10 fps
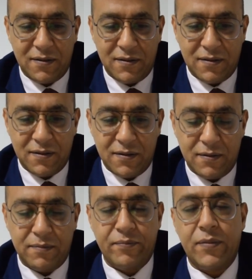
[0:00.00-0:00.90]

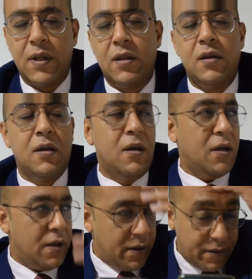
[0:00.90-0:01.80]
افوت
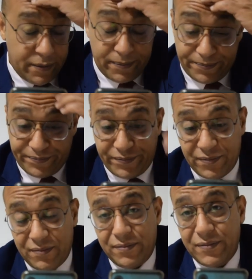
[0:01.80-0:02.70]
عليك
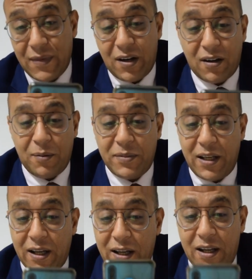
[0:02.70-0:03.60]
المحن طب
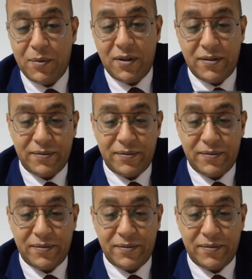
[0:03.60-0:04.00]
تاني غريبة